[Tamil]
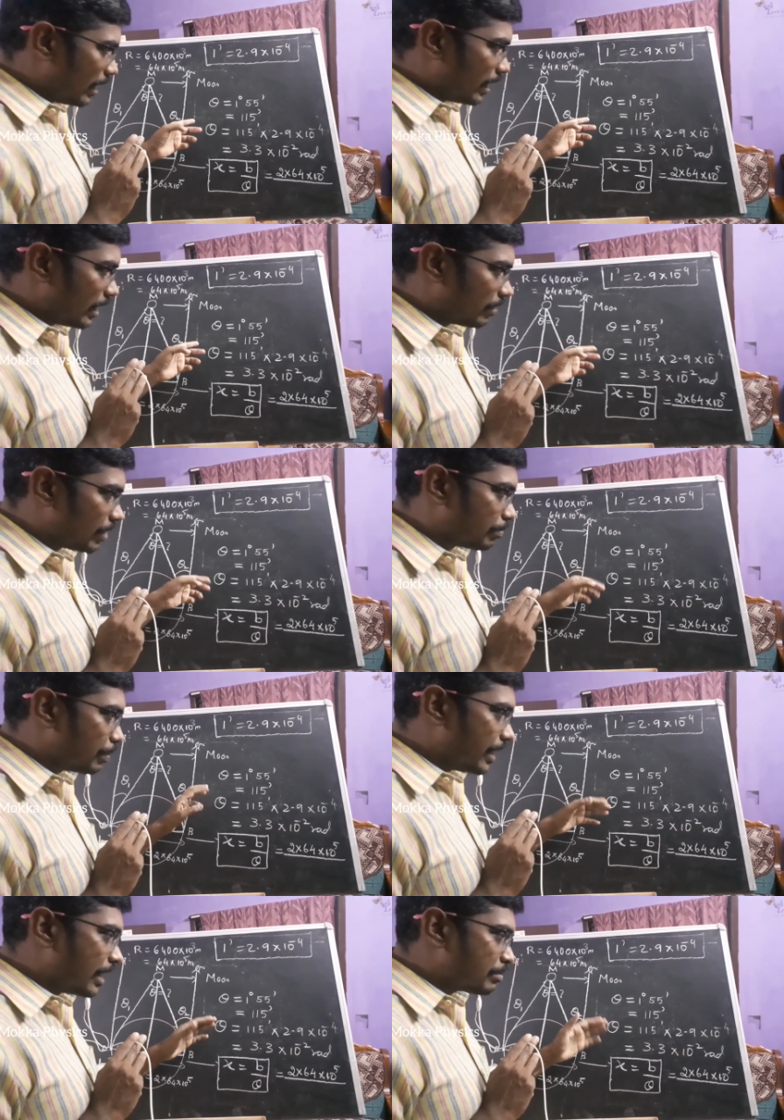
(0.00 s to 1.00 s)
டேட்டாவை
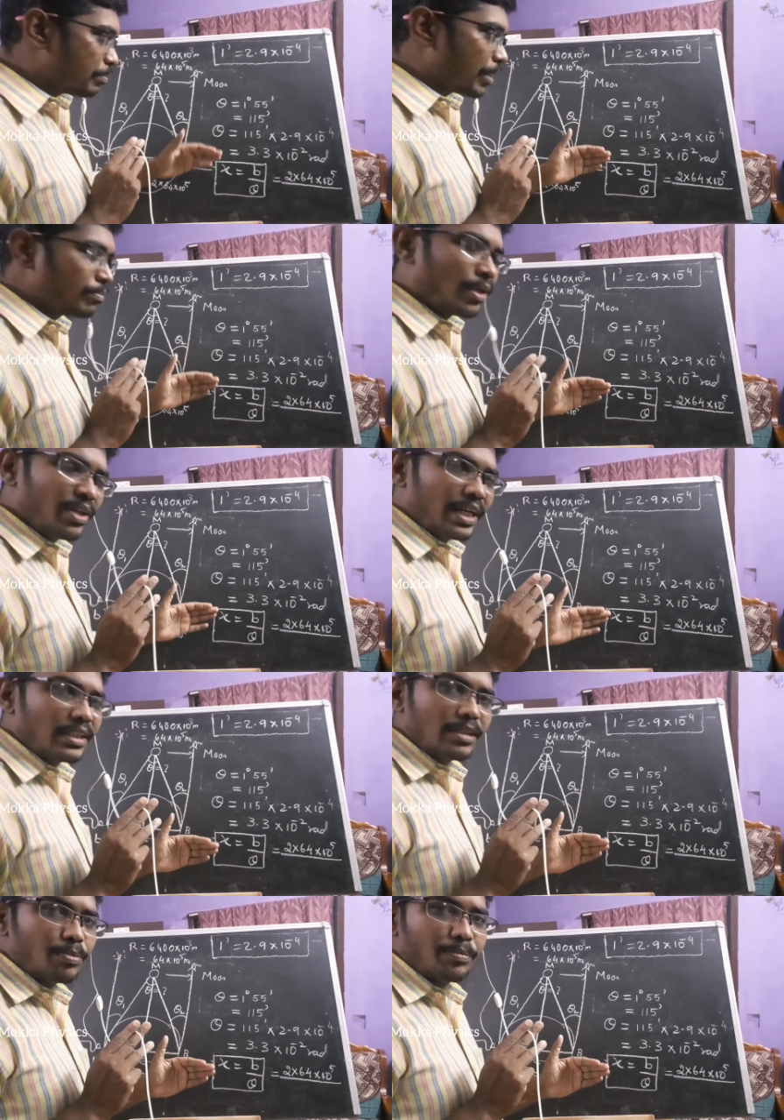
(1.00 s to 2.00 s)
அப்படியே நம்ம பெரும்பாலும்
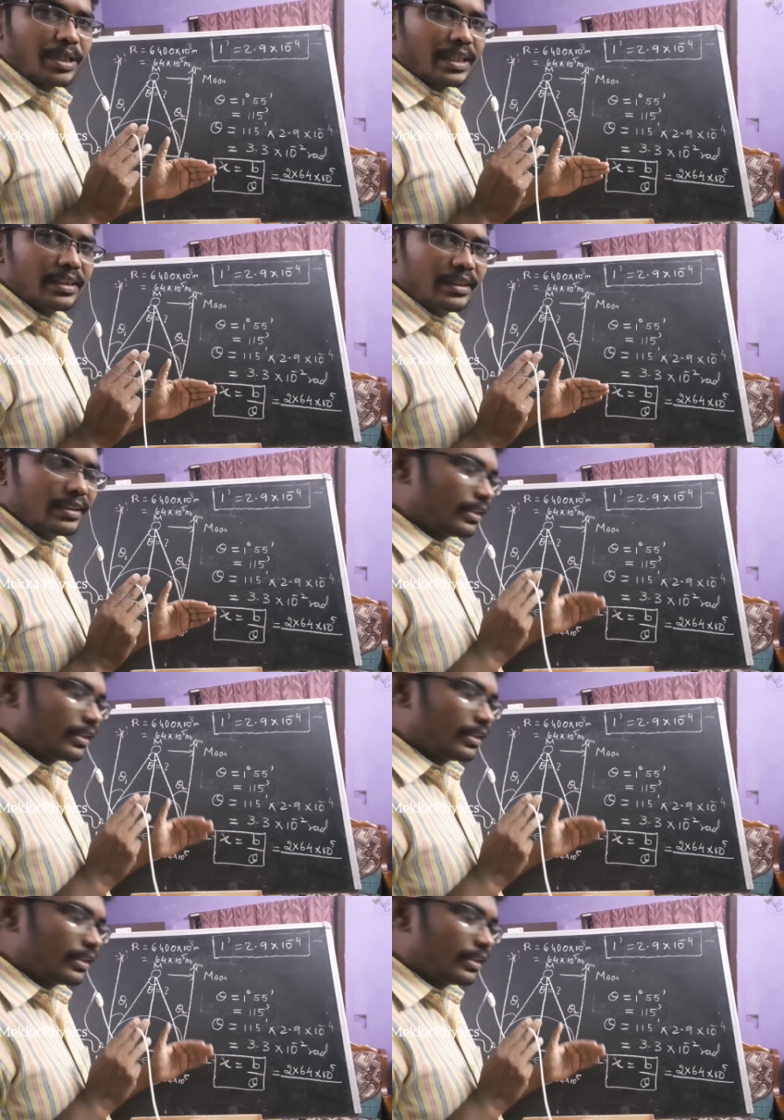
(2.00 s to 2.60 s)
எடுத்துகிட்டு போக முடியாது